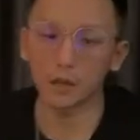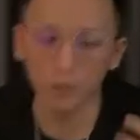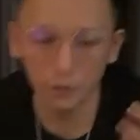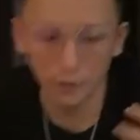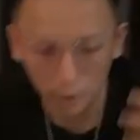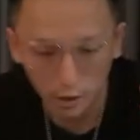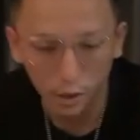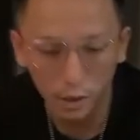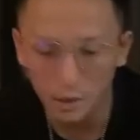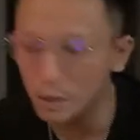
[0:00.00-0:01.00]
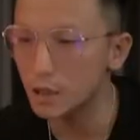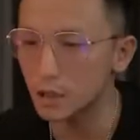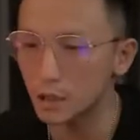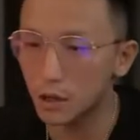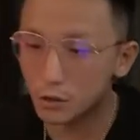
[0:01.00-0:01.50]
我建议你发动
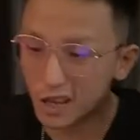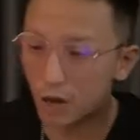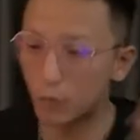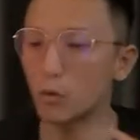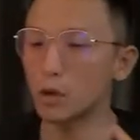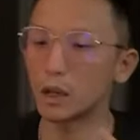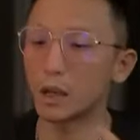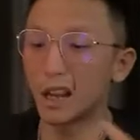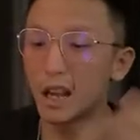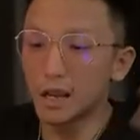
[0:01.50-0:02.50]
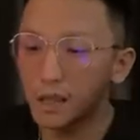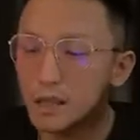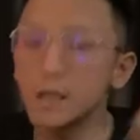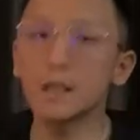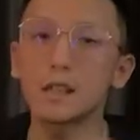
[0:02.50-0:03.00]
起你的团队，积极的
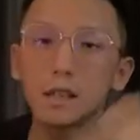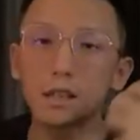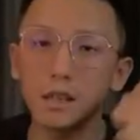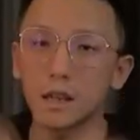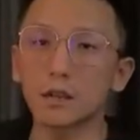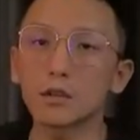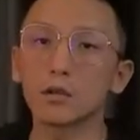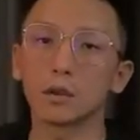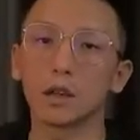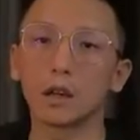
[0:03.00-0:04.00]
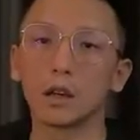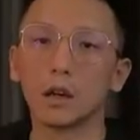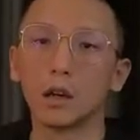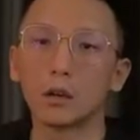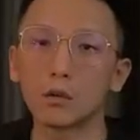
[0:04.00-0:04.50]
向你推荐他们的朋友、
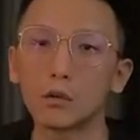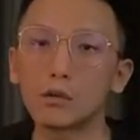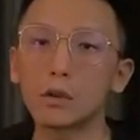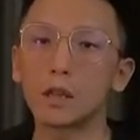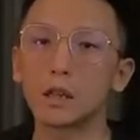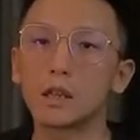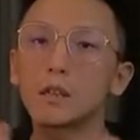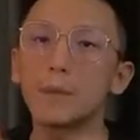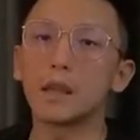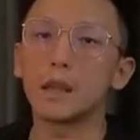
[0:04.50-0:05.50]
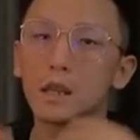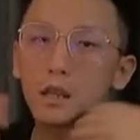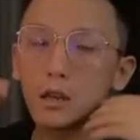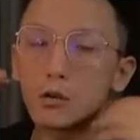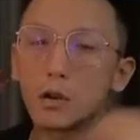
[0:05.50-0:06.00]
同学或者是前同
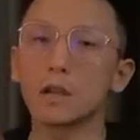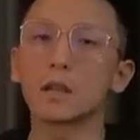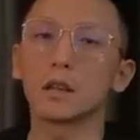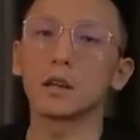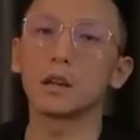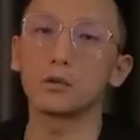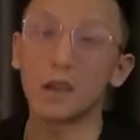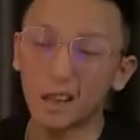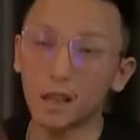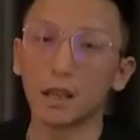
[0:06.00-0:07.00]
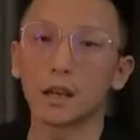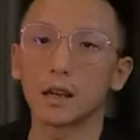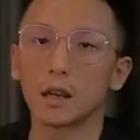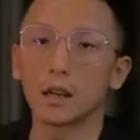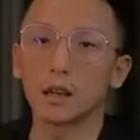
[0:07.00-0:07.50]
事来面试。
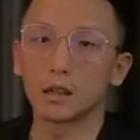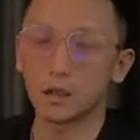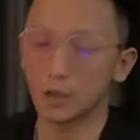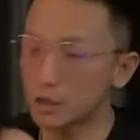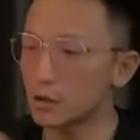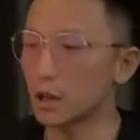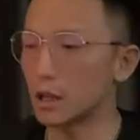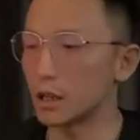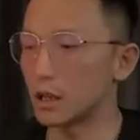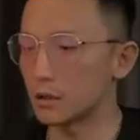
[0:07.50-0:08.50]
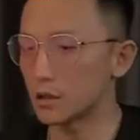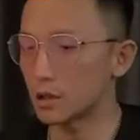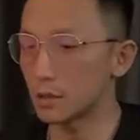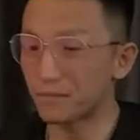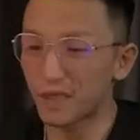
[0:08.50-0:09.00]
当然，你自己要以身作
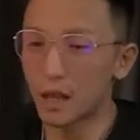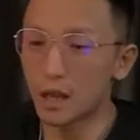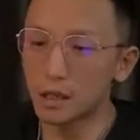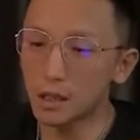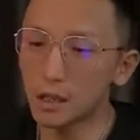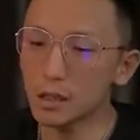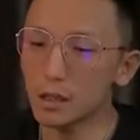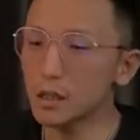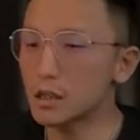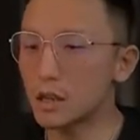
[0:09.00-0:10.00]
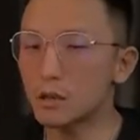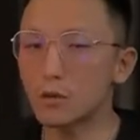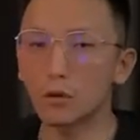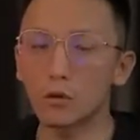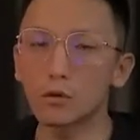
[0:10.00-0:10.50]
则。我在加入一号店的
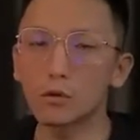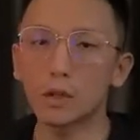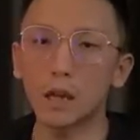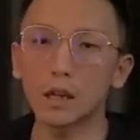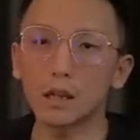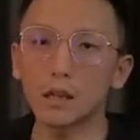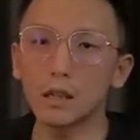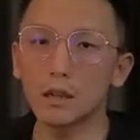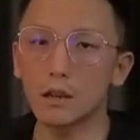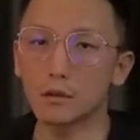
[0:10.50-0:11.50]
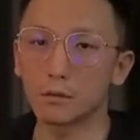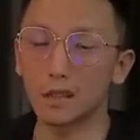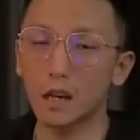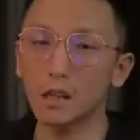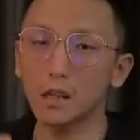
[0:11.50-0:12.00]
时候，两年的时间，
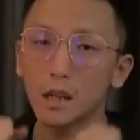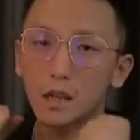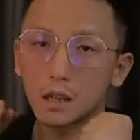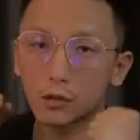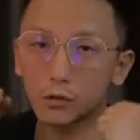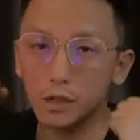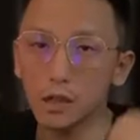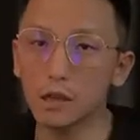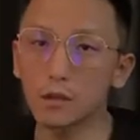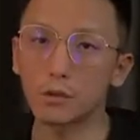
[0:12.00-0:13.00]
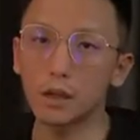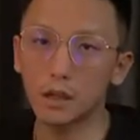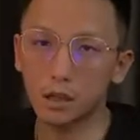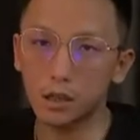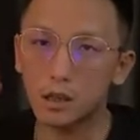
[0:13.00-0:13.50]
我说服了四位保洁前
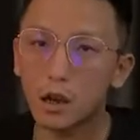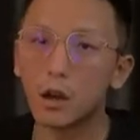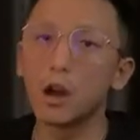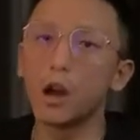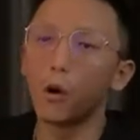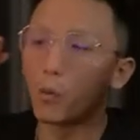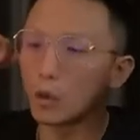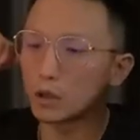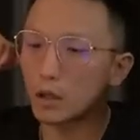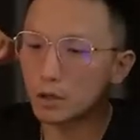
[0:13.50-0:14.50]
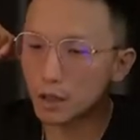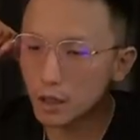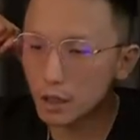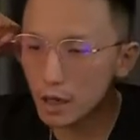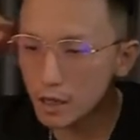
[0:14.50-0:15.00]
同事，一位初中同
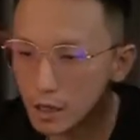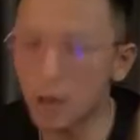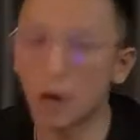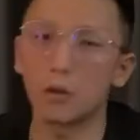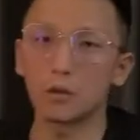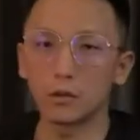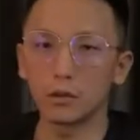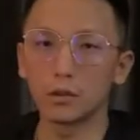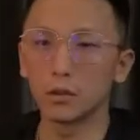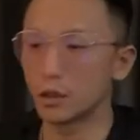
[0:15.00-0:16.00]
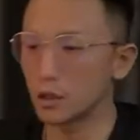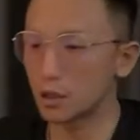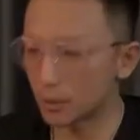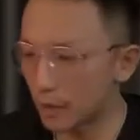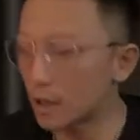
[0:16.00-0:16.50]
学，两位好朋友，
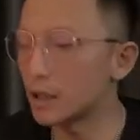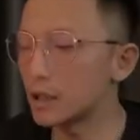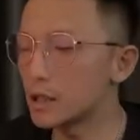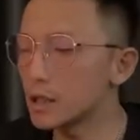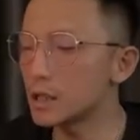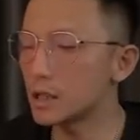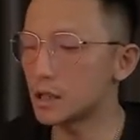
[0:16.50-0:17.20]
一位我曾经的客